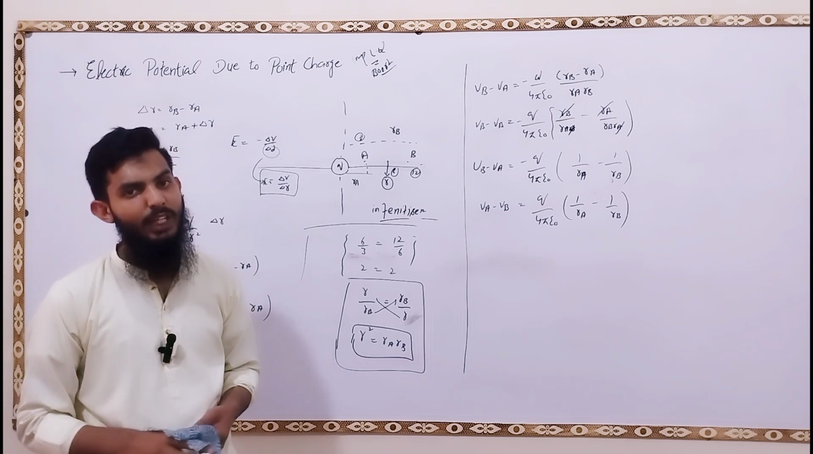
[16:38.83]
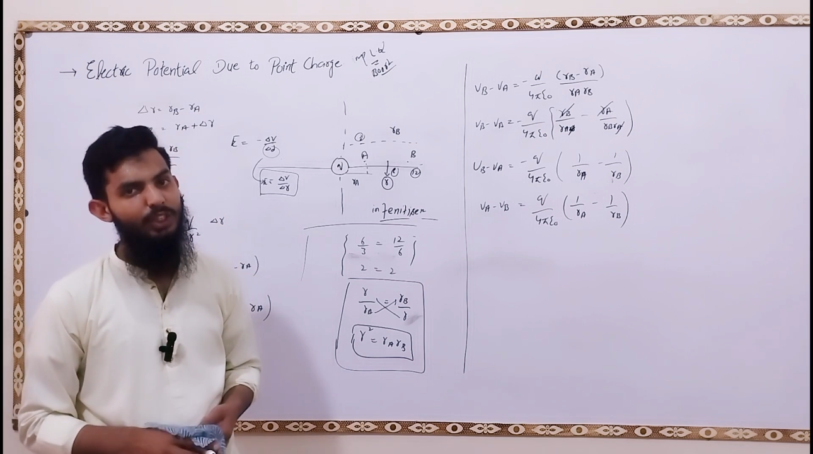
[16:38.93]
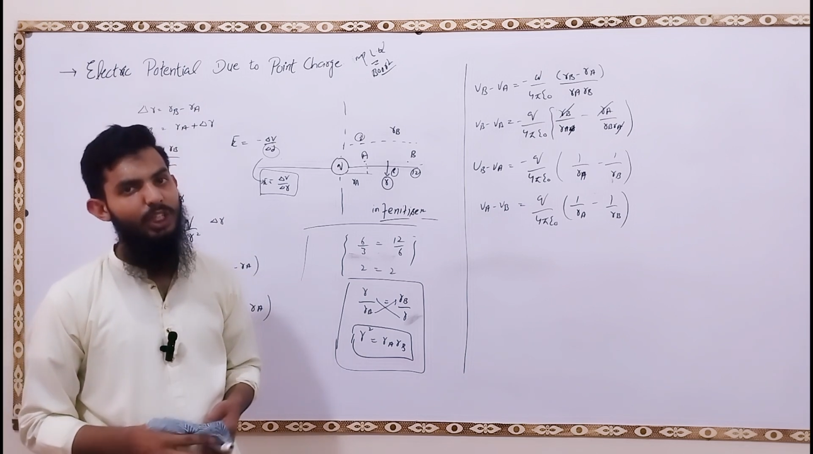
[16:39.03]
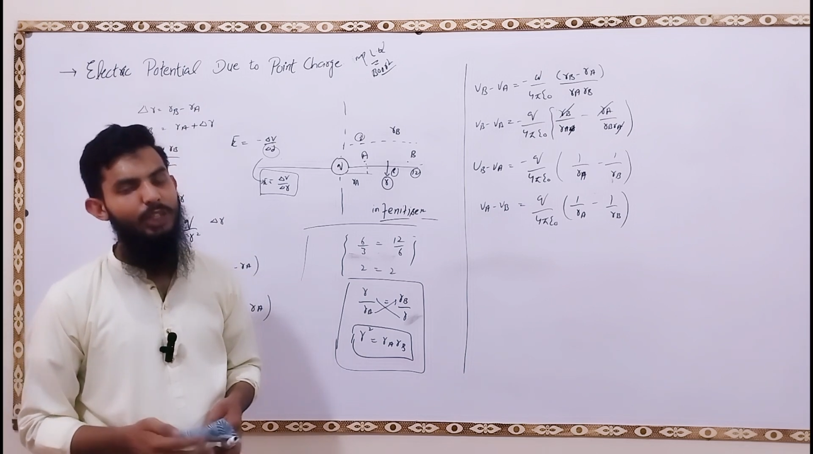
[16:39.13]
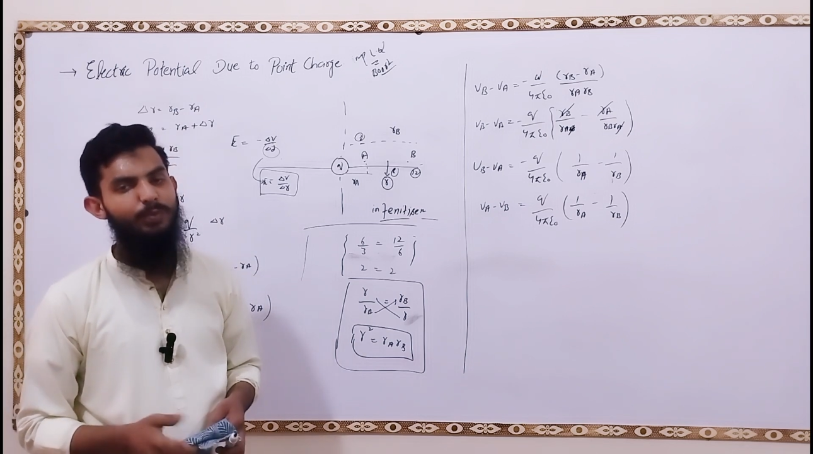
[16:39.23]

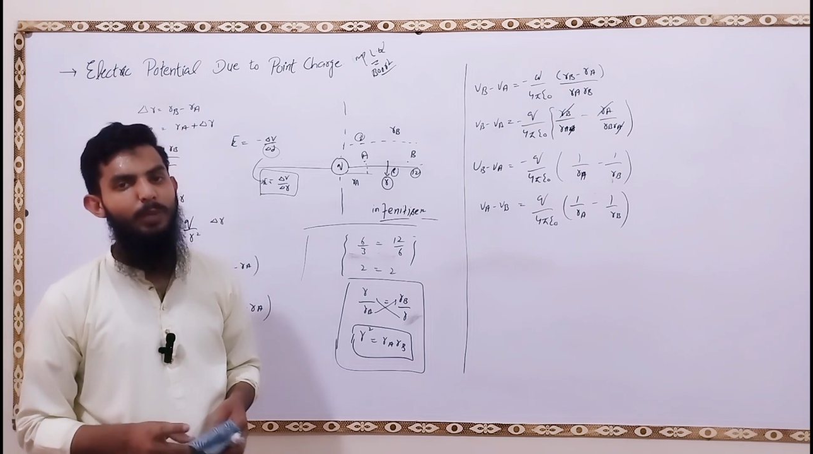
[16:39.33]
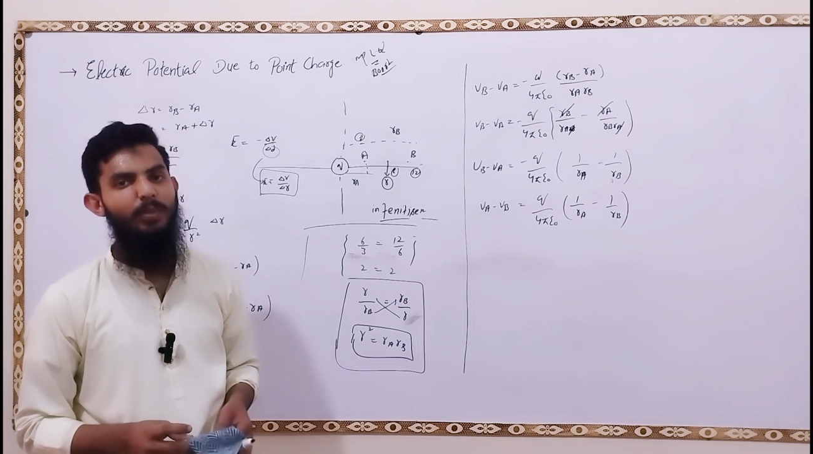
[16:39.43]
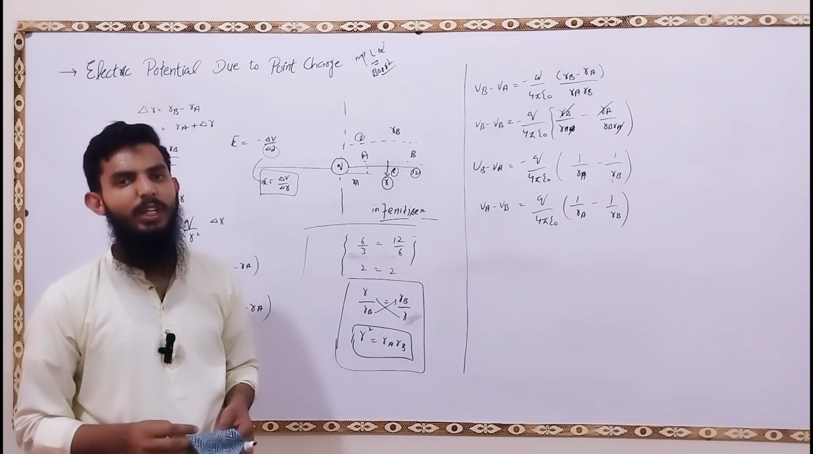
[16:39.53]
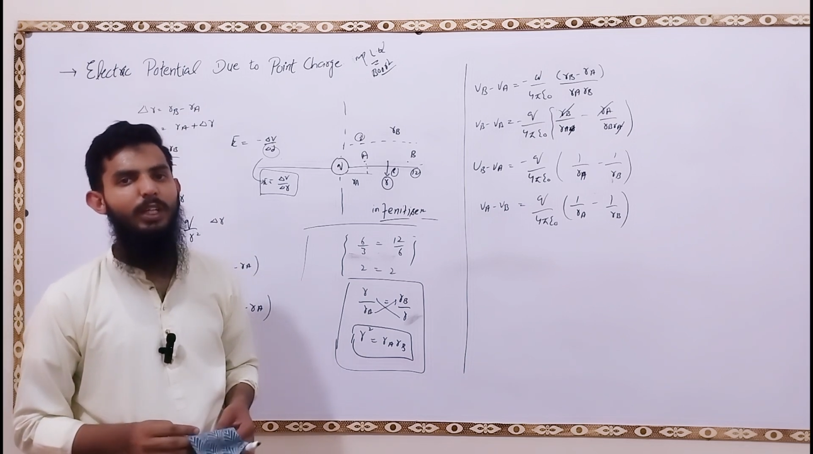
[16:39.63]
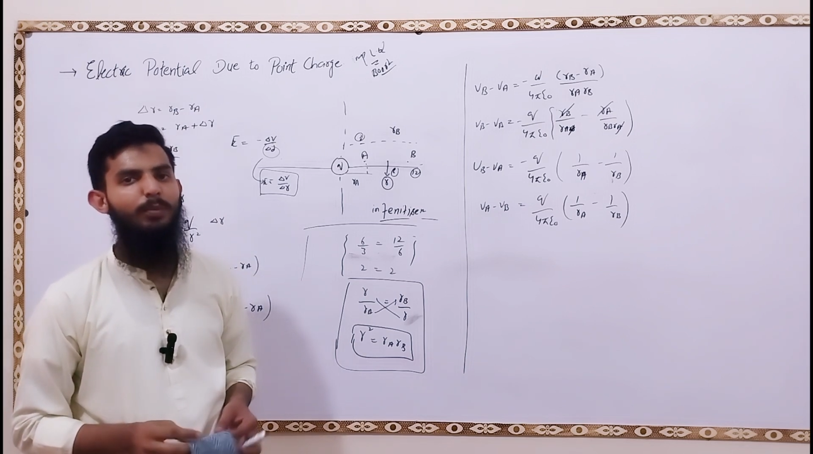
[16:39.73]
एक चार्ज पे
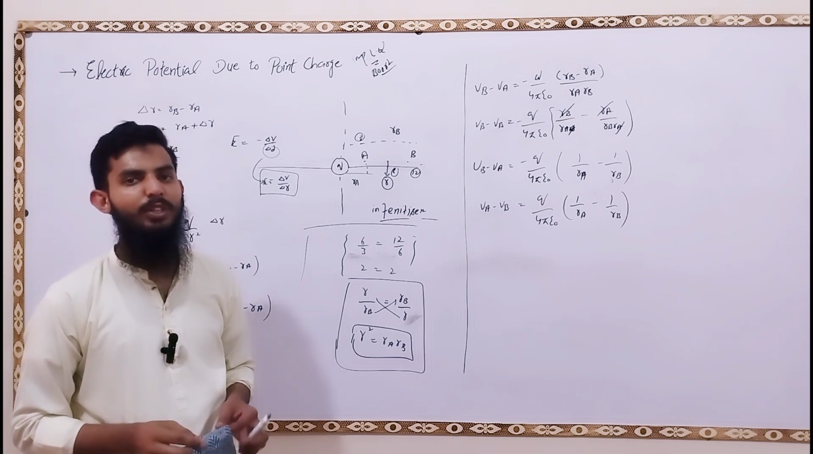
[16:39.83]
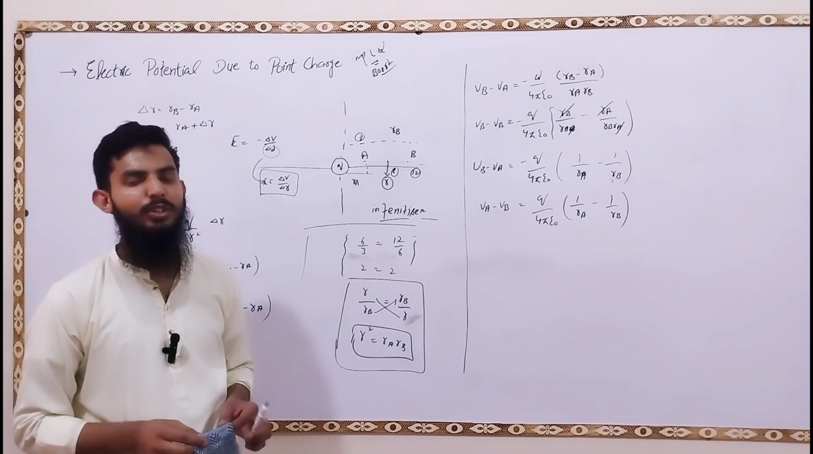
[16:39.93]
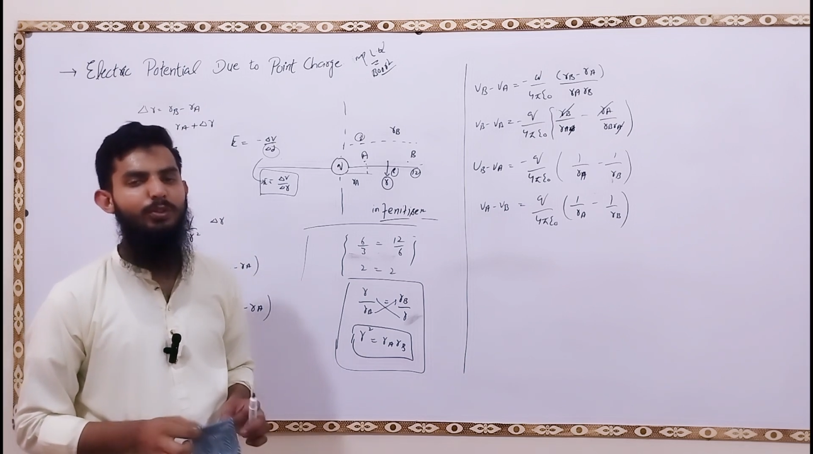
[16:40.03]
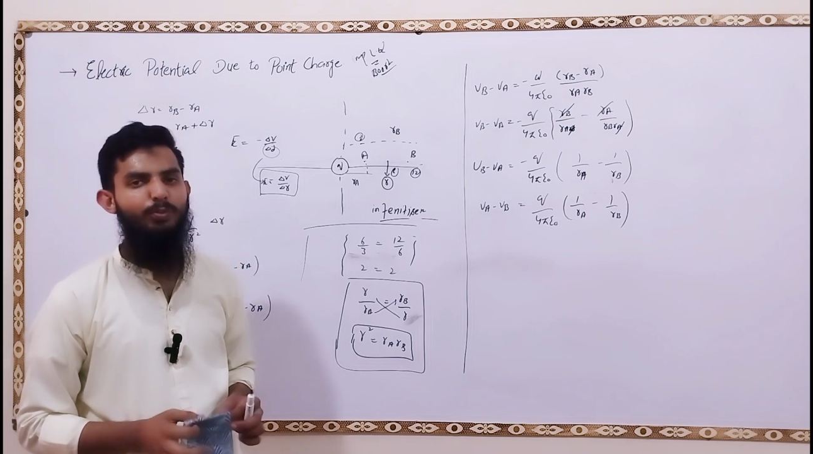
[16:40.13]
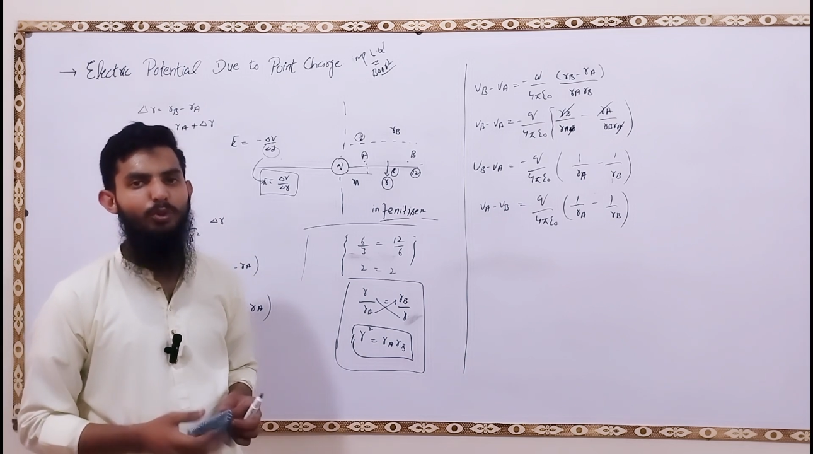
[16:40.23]
आपने नेगेटिव
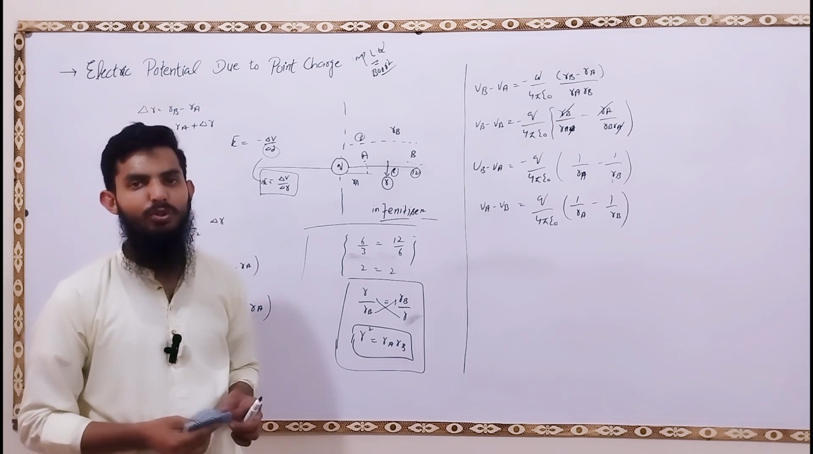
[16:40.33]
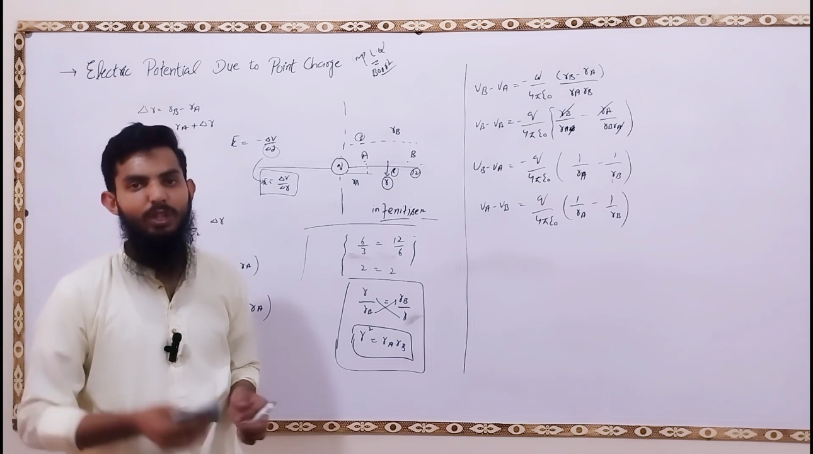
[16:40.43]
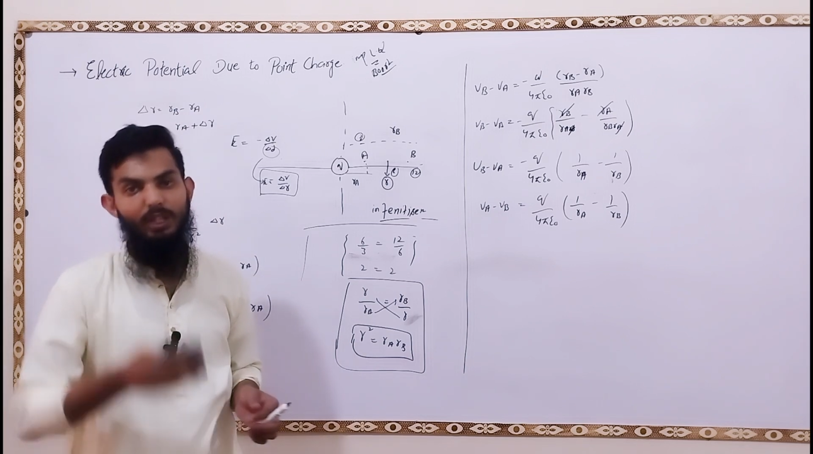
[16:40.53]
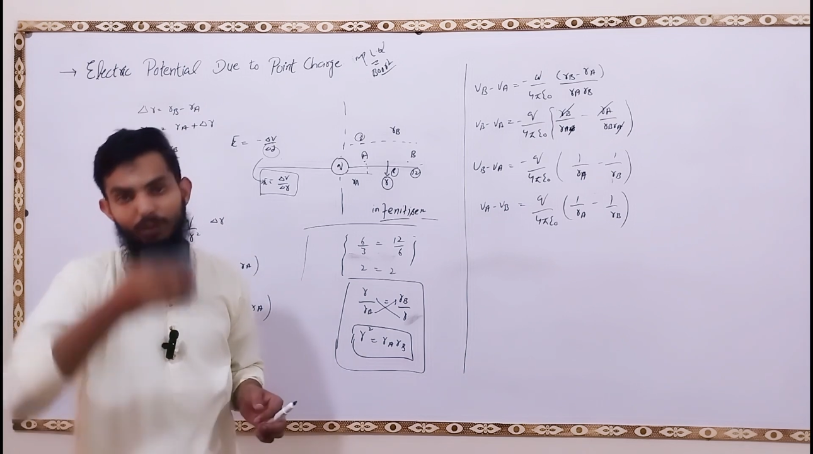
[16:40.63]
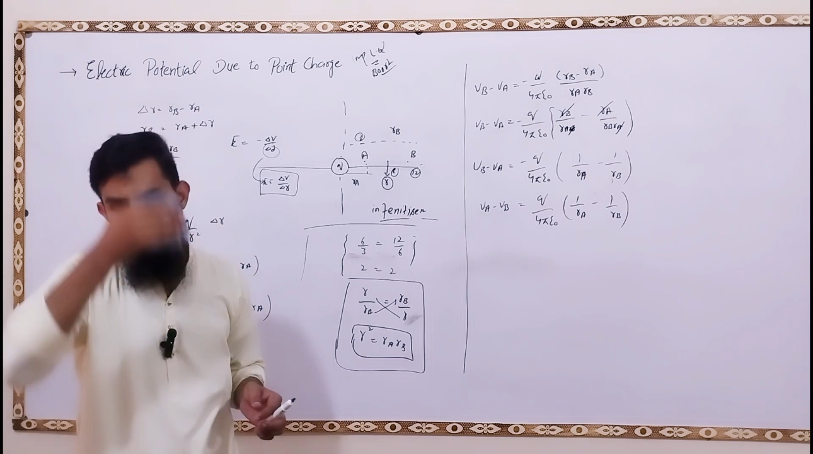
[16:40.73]
पोटेंशियल सपोज
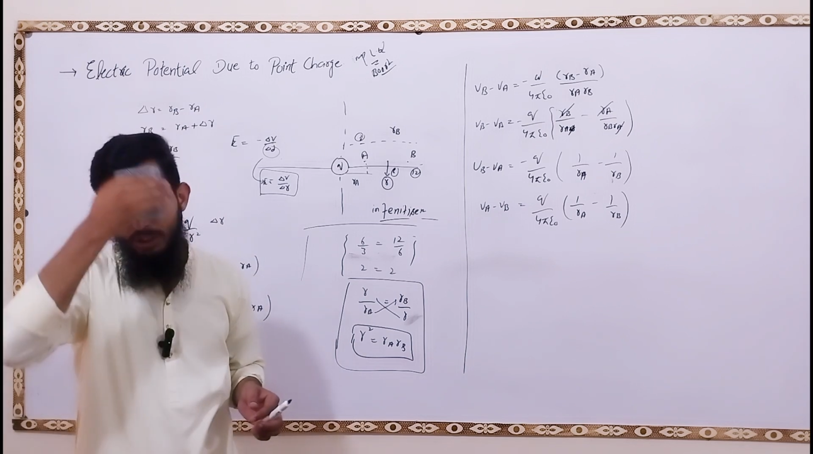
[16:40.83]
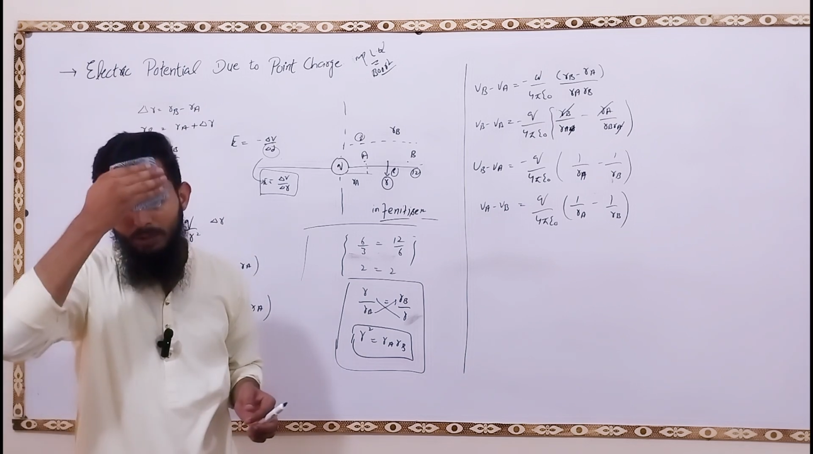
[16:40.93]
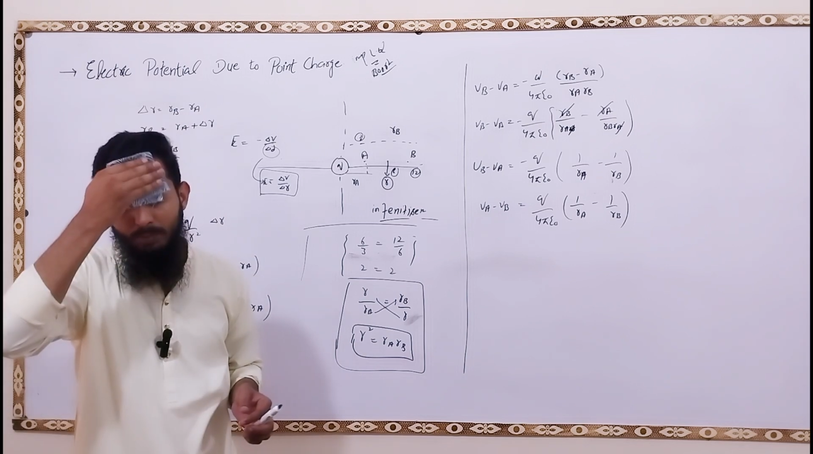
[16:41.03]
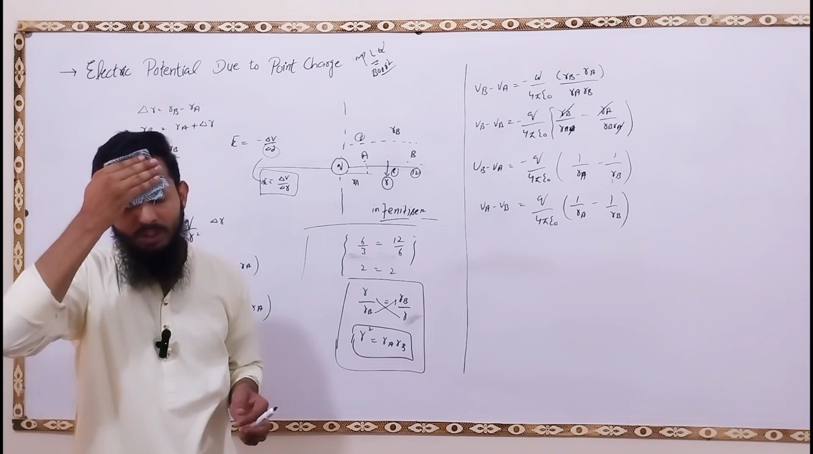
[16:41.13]
करना है तो इट